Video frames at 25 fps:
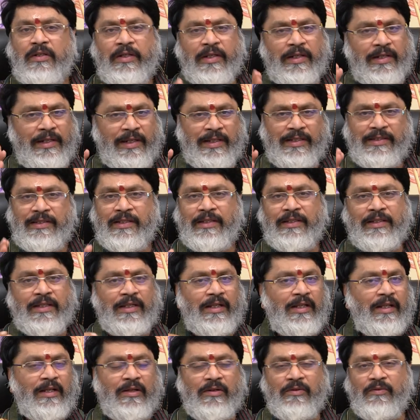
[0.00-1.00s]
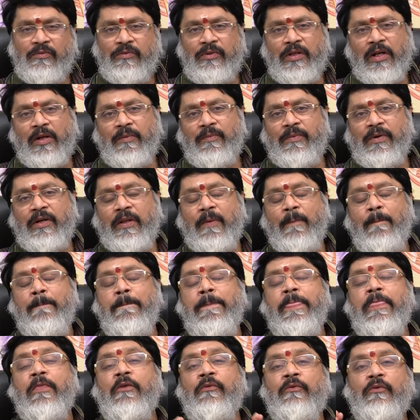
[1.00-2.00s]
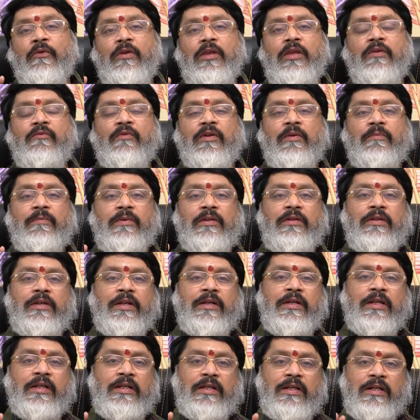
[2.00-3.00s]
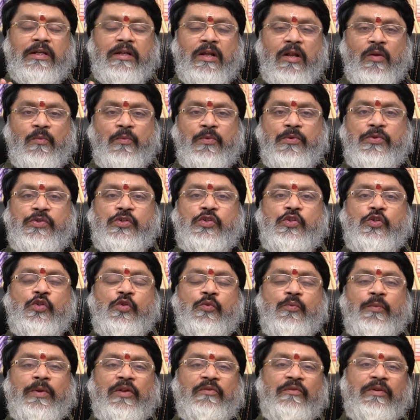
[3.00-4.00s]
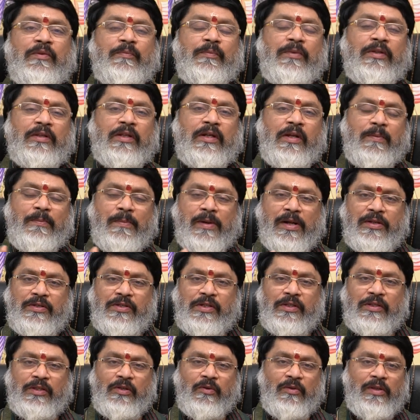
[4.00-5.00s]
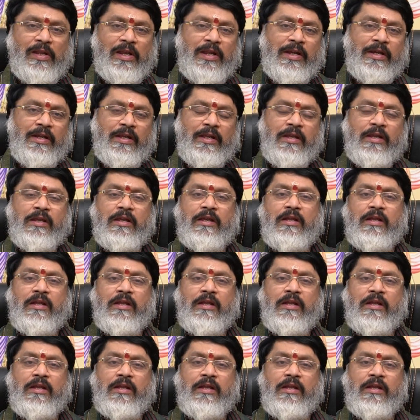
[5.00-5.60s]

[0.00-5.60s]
టెన్ డేస్ దగ్గర దగ్గర ఉంటాడనమాట సో ఈ వన్ మంత్ ఏంటంటే ఆల్మోస్ట్ మన వన్ మంత్ అంటే మార్చ్ అంతా వదిలేయండి